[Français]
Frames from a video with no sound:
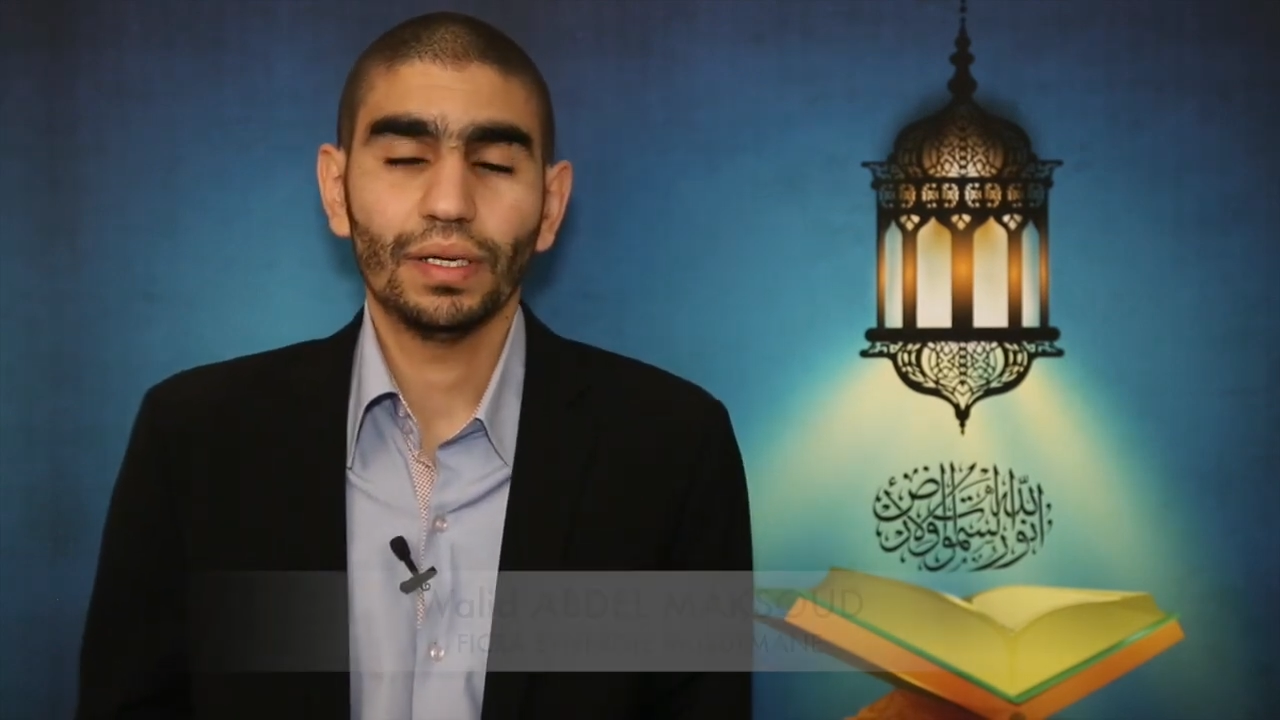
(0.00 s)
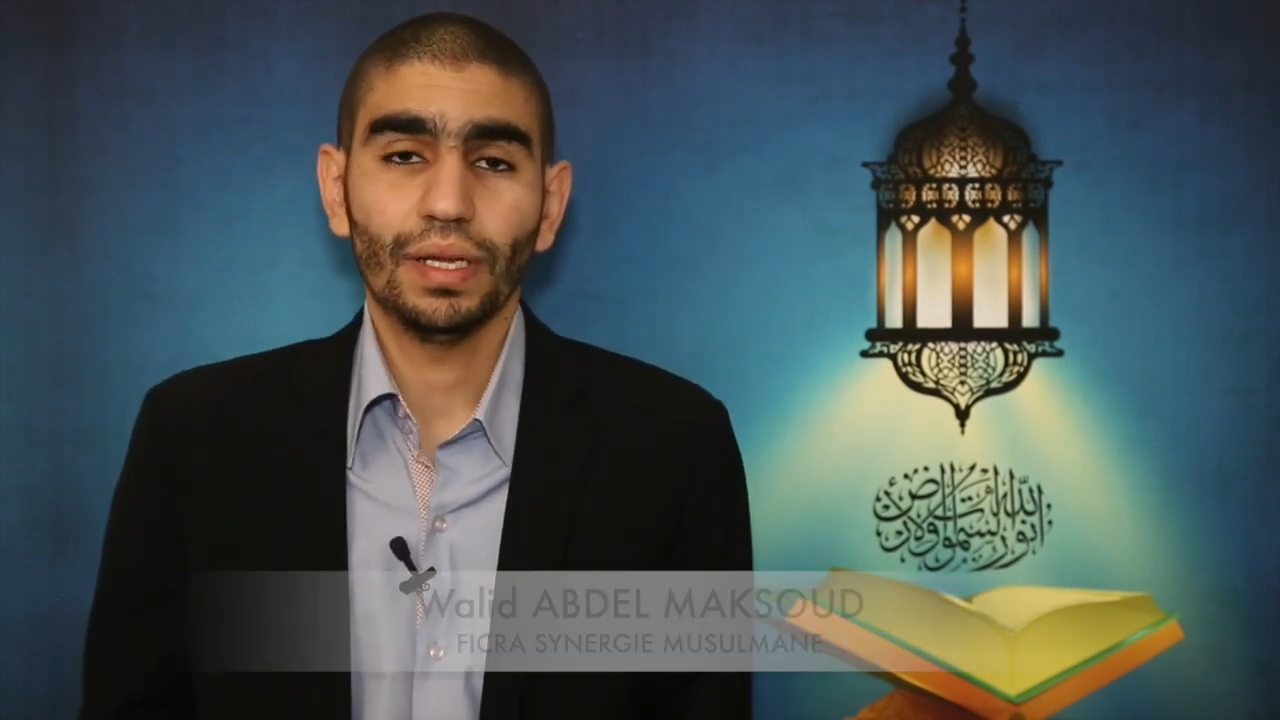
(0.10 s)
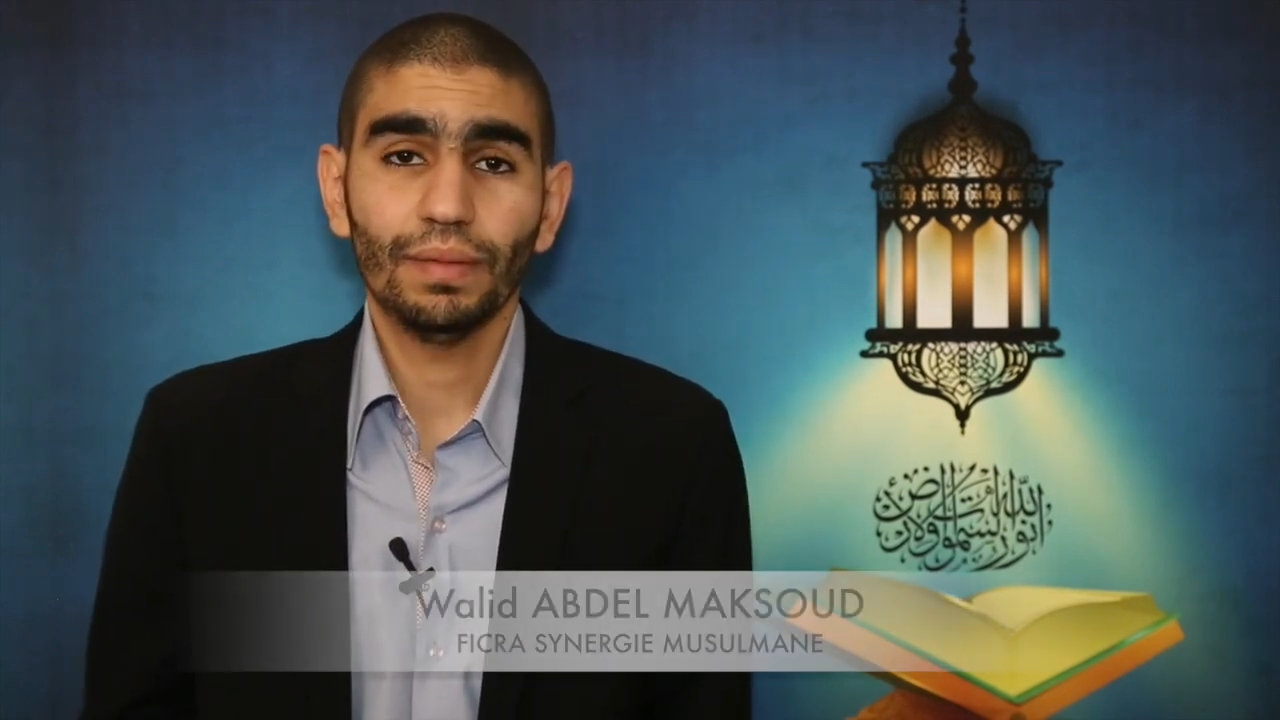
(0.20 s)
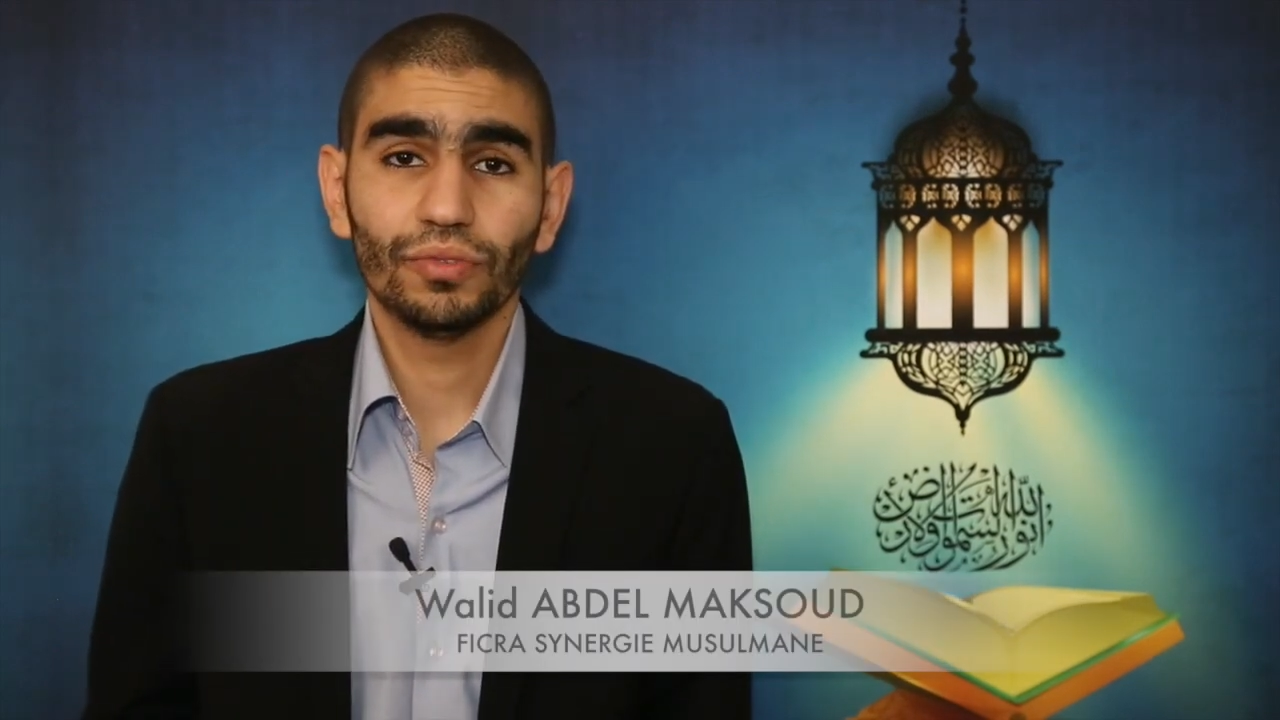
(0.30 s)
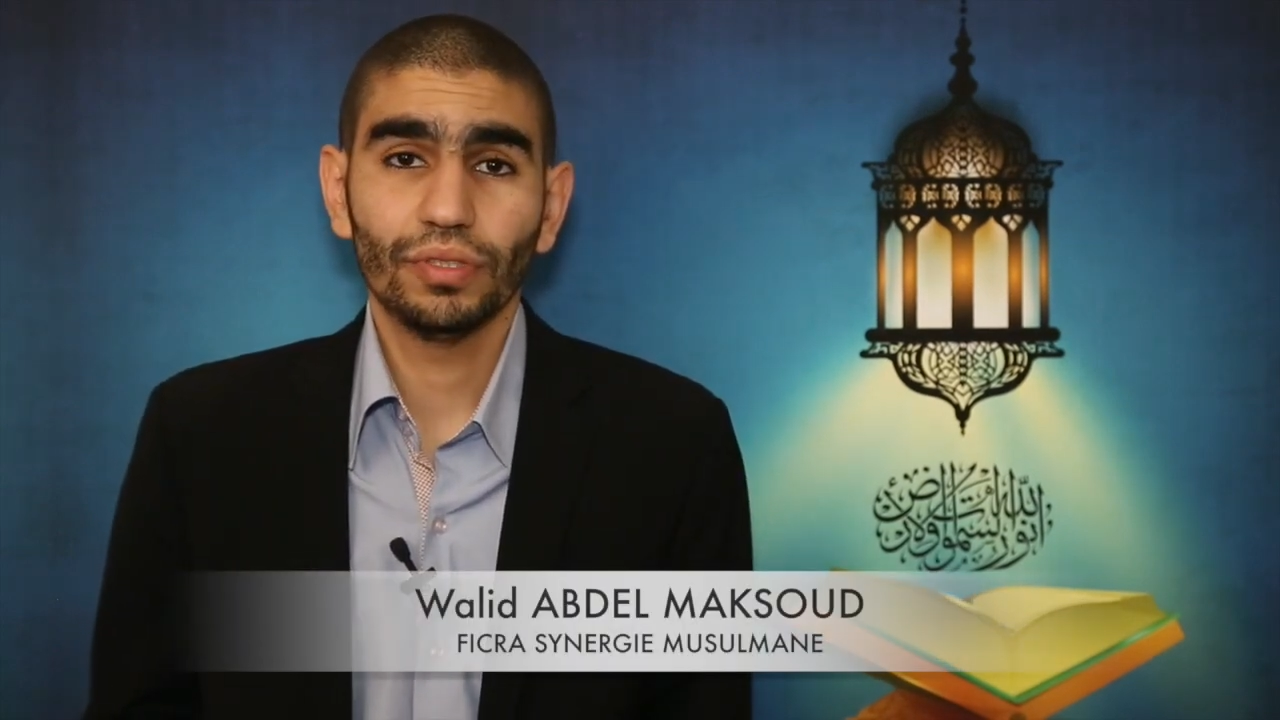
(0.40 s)

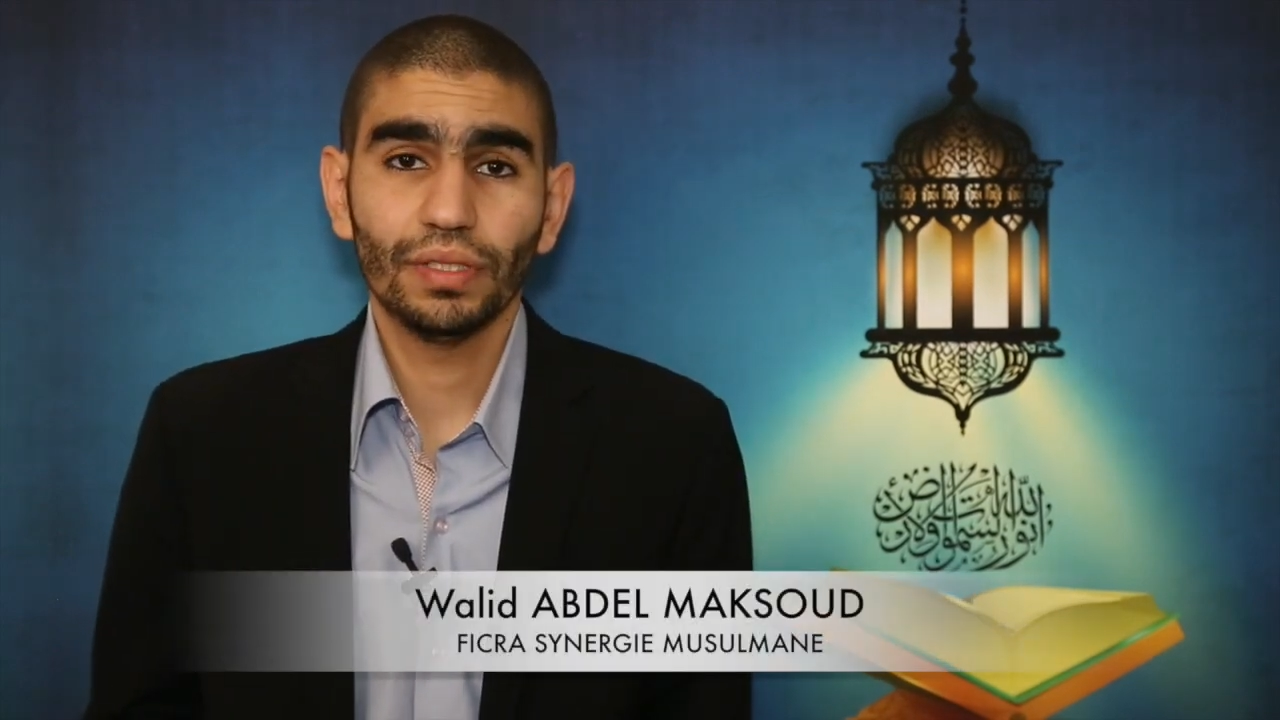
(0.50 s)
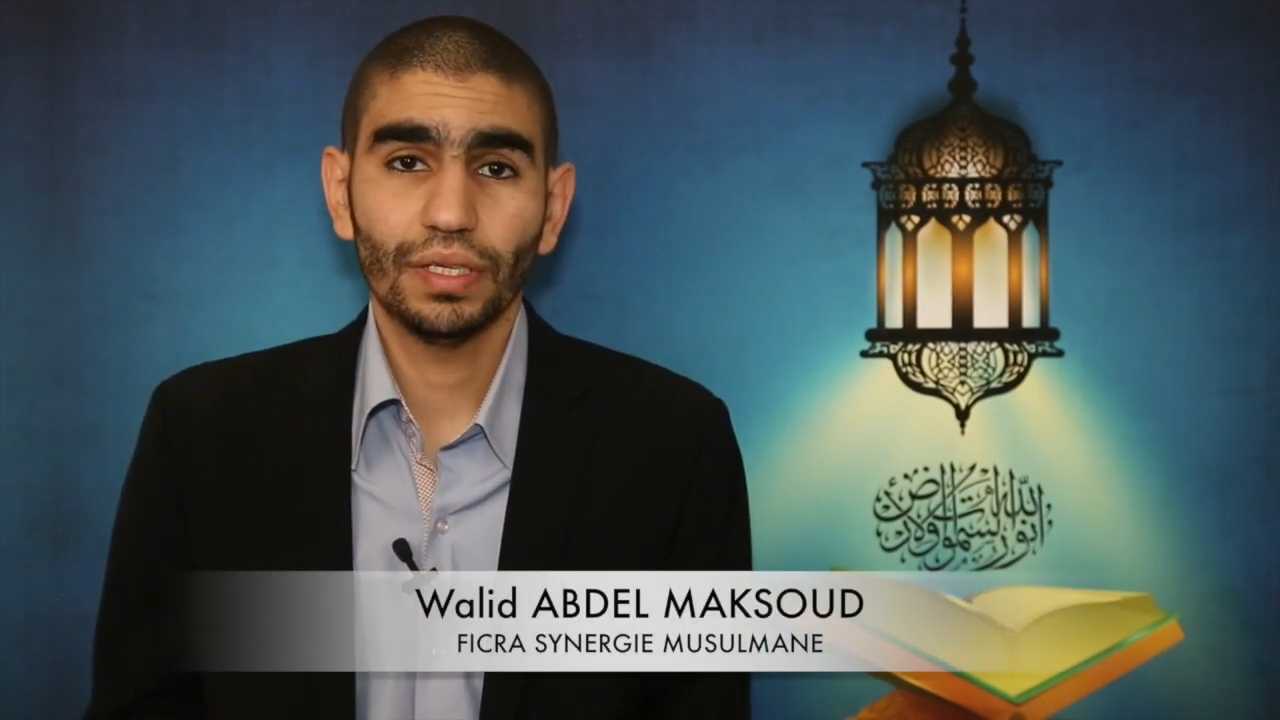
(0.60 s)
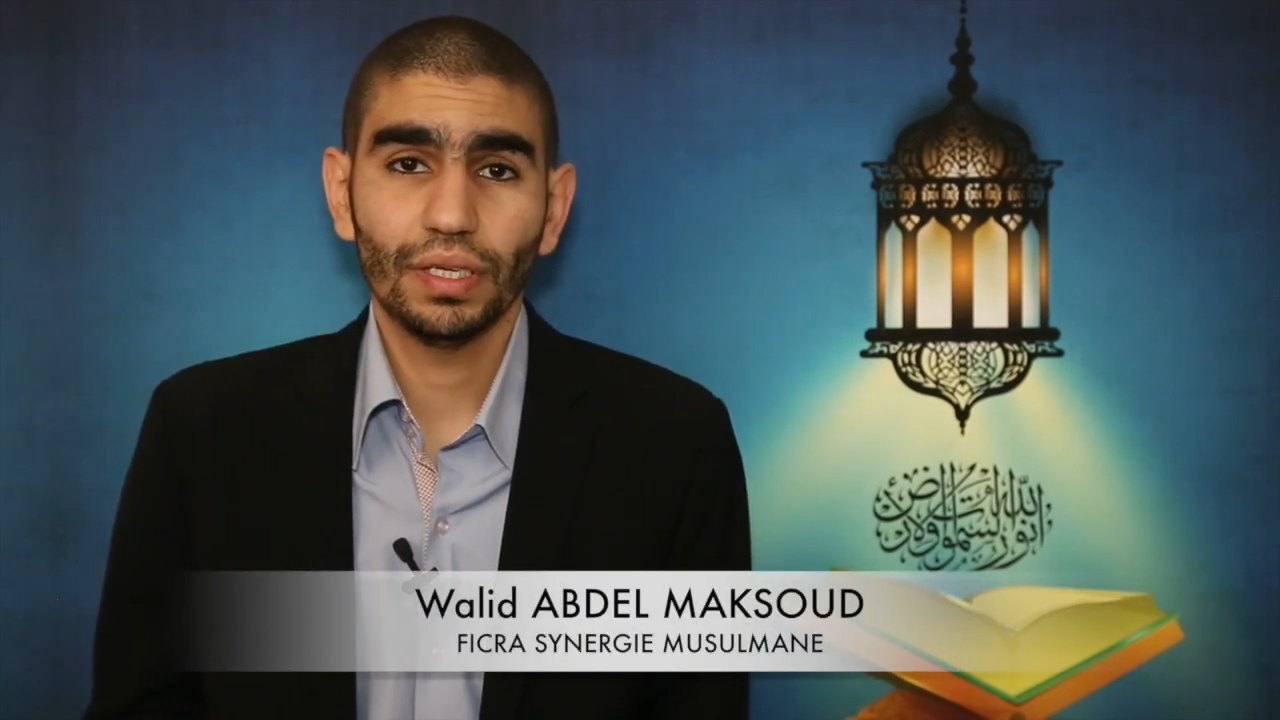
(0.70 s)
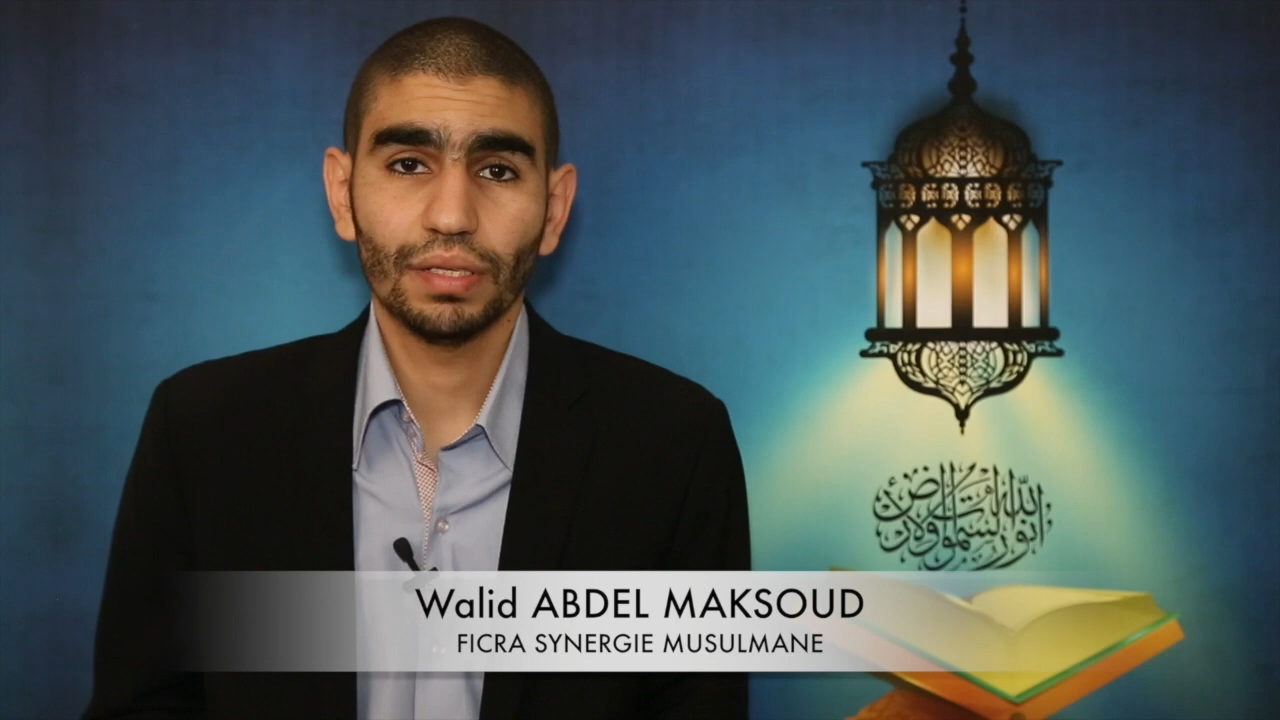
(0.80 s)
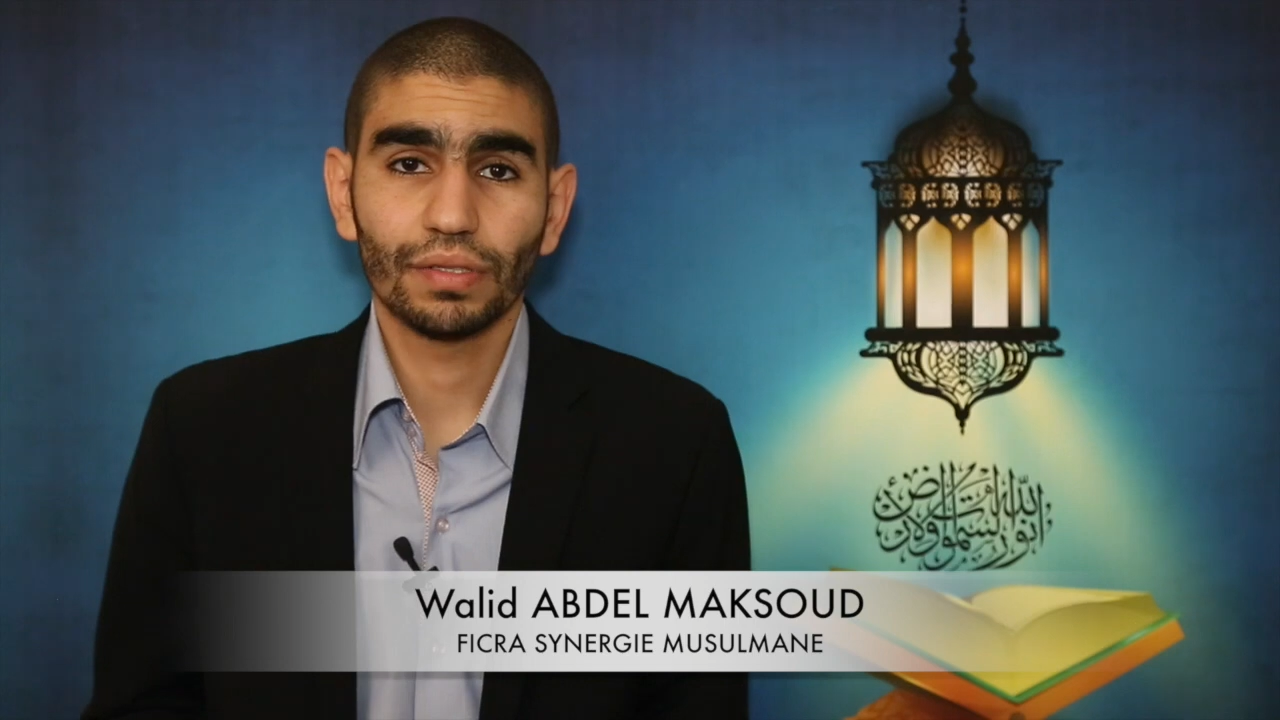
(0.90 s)
Alhamdulillah